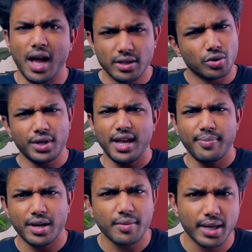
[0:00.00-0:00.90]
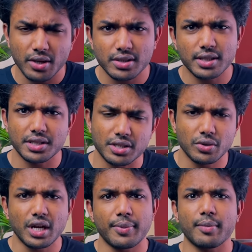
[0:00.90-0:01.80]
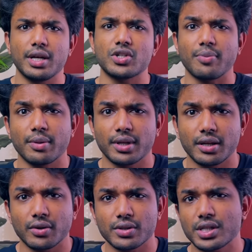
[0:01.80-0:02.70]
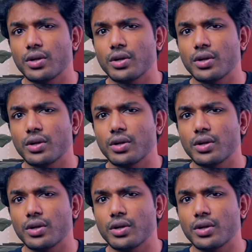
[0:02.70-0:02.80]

స్టోరీ అయిపోయాక మళ్ళీ వస్తాడు సార్ స్టోరీ అయిపోయాక మళ్ళీ షాప్ కీపర్ దగ్గరకు వచ్చి